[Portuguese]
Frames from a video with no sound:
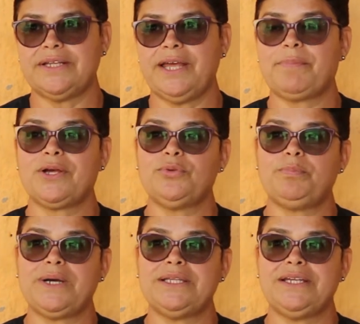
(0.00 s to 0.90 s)
Na época do
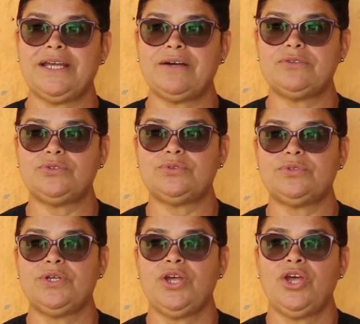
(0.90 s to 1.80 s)
padre Elso,
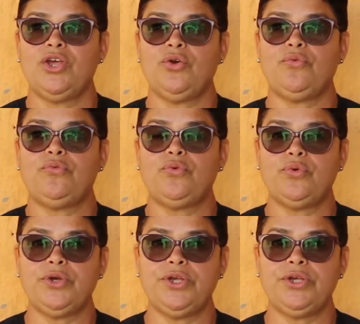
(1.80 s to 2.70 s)
eu
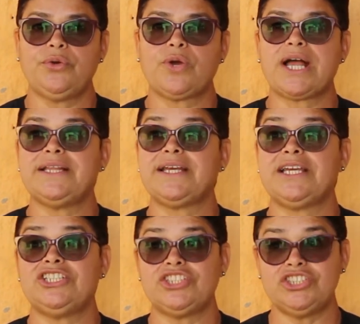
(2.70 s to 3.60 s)
fui
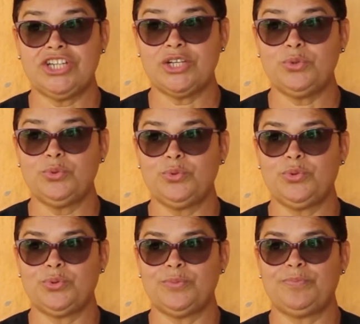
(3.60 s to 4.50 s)
catequista de
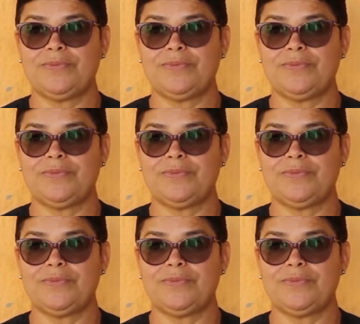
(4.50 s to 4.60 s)
adulto.